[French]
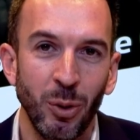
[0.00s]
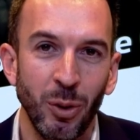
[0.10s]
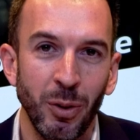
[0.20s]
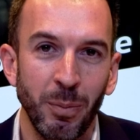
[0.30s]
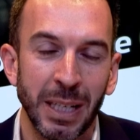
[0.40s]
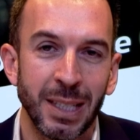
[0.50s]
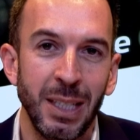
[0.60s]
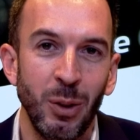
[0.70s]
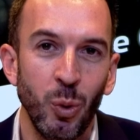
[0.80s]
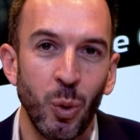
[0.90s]
Euh,
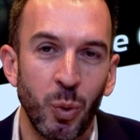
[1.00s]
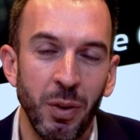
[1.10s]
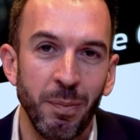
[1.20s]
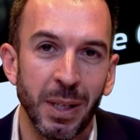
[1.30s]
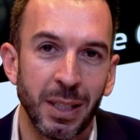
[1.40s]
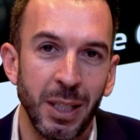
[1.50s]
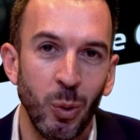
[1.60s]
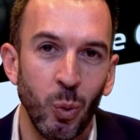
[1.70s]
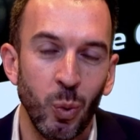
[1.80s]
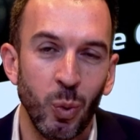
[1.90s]
merci de nous suivre, merci
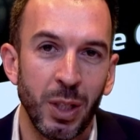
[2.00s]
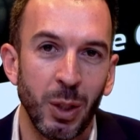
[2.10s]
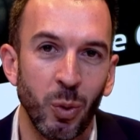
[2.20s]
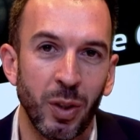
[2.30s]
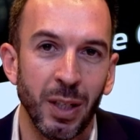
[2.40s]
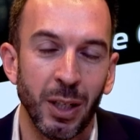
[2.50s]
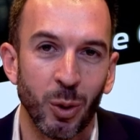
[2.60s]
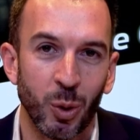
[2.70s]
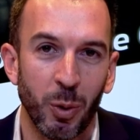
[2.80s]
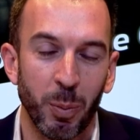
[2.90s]
de nous écouter, hein,
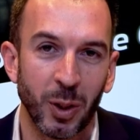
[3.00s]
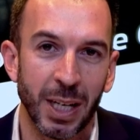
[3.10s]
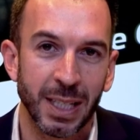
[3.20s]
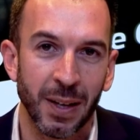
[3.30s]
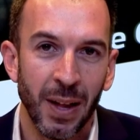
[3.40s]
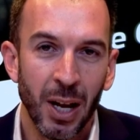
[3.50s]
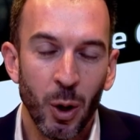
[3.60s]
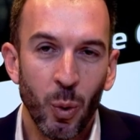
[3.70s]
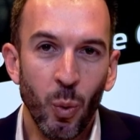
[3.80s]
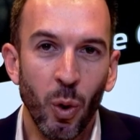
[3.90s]
que ce soit en podcast
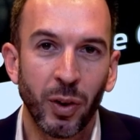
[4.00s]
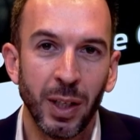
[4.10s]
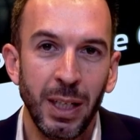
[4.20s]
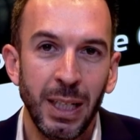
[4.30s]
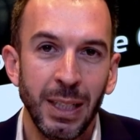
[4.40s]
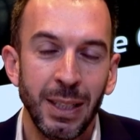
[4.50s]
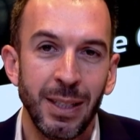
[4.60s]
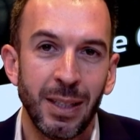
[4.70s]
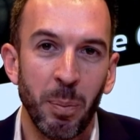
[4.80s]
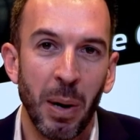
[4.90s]
ou en télé.
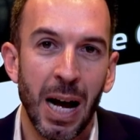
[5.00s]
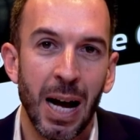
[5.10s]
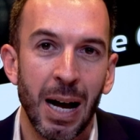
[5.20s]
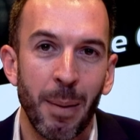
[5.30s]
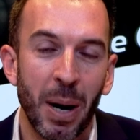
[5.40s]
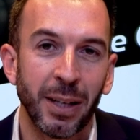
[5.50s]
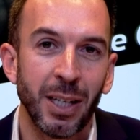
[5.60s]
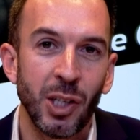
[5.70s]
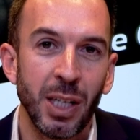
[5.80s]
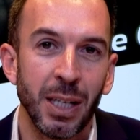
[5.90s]
N'hésitez pas à
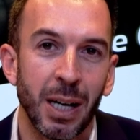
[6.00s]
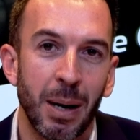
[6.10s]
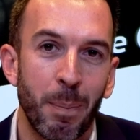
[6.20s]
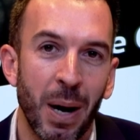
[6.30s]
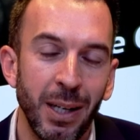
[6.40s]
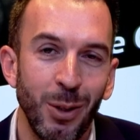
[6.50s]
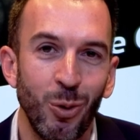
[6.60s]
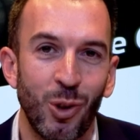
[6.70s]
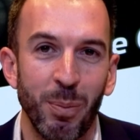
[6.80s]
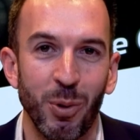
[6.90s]
partager, à parler
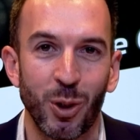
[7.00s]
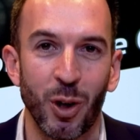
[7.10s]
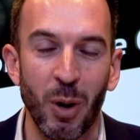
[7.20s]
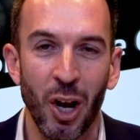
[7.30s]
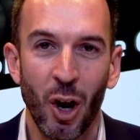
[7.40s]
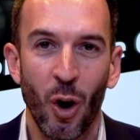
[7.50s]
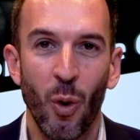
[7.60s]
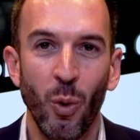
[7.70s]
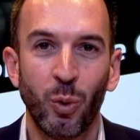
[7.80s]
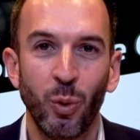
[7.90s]
du Champions Club
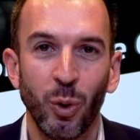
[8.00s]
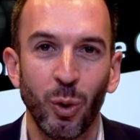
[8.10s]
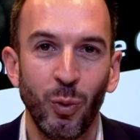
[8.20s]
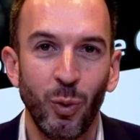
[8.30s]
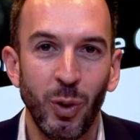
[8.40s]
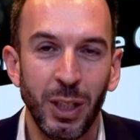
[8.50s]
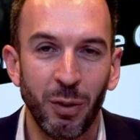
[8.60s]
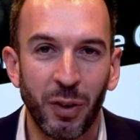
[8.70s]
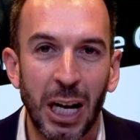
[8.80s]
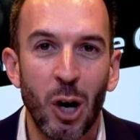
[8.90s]
autour de vous et
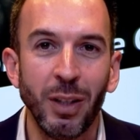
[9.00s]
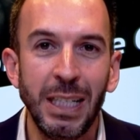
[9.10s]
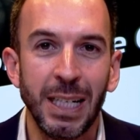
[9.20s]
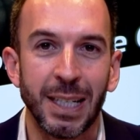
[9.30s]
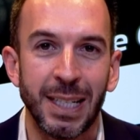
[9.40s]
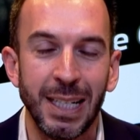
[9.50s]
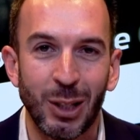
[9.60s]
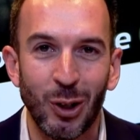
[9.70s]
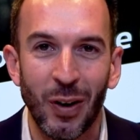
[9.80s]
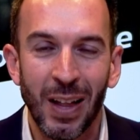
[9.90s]
de faire grandir
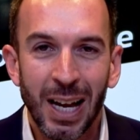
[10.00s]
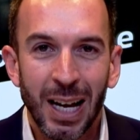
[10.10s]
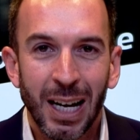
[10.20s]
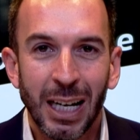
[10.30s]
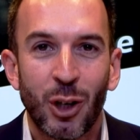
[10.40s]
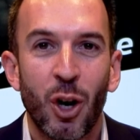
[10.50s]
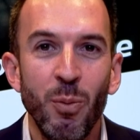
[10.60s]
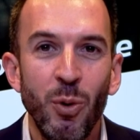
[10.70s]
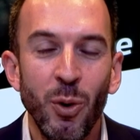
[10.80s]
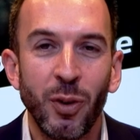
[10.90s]
cette euh,
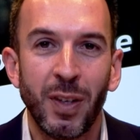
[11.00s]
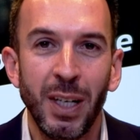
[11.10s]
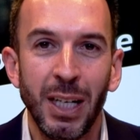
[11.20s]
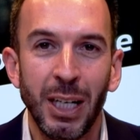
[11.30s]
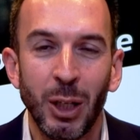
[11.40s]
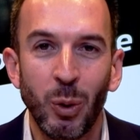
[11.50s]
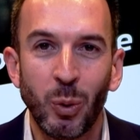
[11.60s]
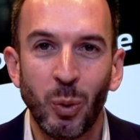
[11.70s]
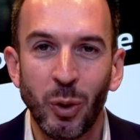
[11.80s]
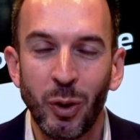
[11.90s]
communauté
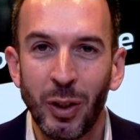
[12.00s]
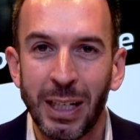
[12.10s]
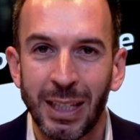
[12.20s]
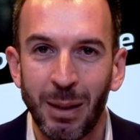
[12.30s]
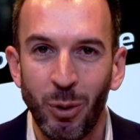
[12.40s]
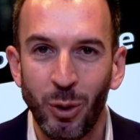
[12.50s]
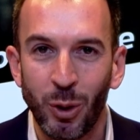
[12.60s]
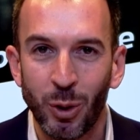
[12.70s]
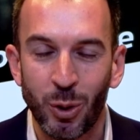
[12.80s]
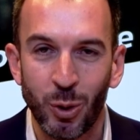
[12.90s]
autour de la table
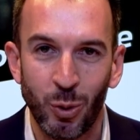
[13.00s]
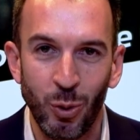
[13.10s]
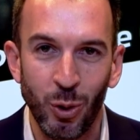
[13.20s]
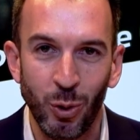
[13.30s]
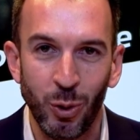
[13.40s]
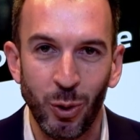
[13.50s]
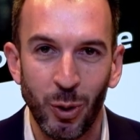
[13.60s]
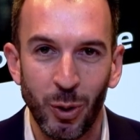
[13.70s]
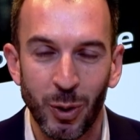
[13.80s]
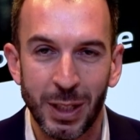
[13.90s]
dans ce studio de
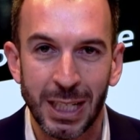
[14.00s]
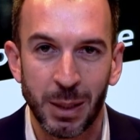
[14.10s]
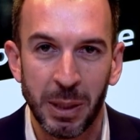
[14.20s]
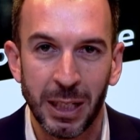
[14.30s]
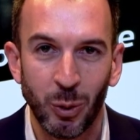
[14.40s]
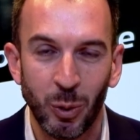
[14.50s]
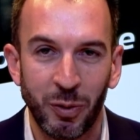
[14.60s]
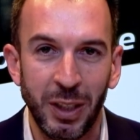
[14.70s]
nos experts, de